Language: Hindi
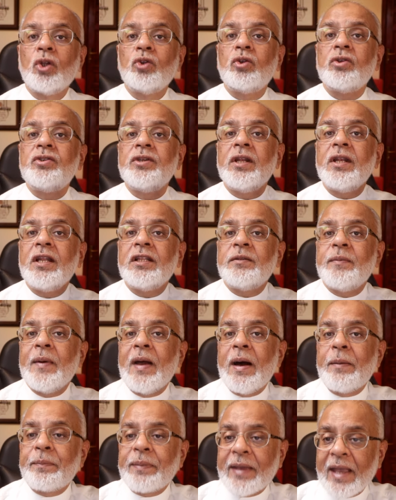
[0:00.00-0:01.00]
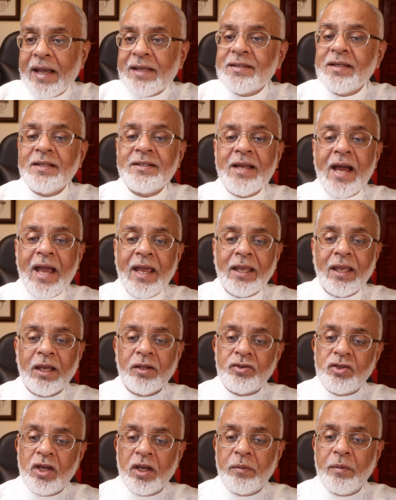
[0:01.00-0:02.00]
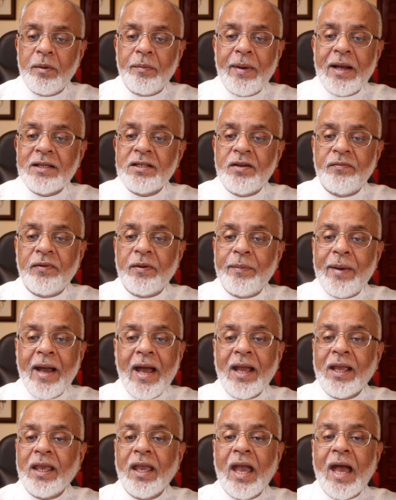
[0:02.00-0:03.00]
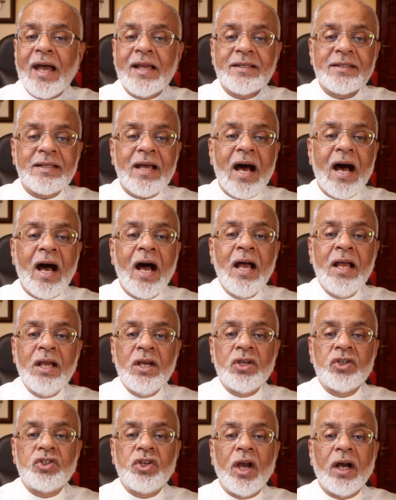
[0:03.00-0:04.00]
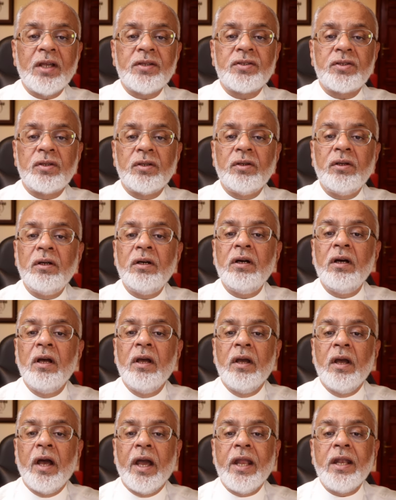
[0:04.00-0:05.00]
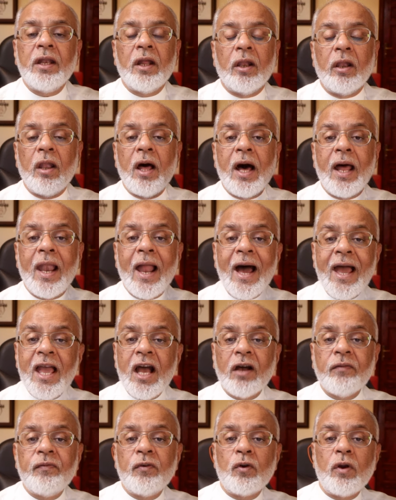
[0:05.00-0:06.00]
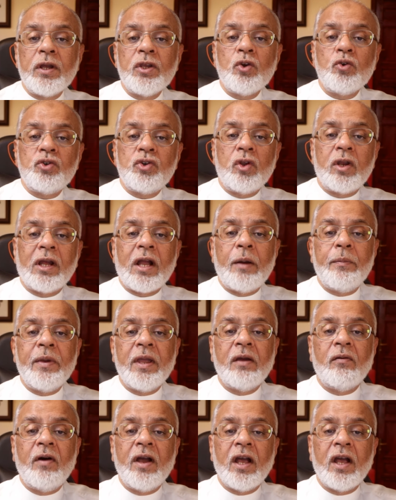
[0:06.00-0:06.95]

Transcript: तो जन्नत में आप कैसे जाएंगे शेख बिनबाज ने फरमाया कि ऐसा शख्स इन अल्लाह शरक भी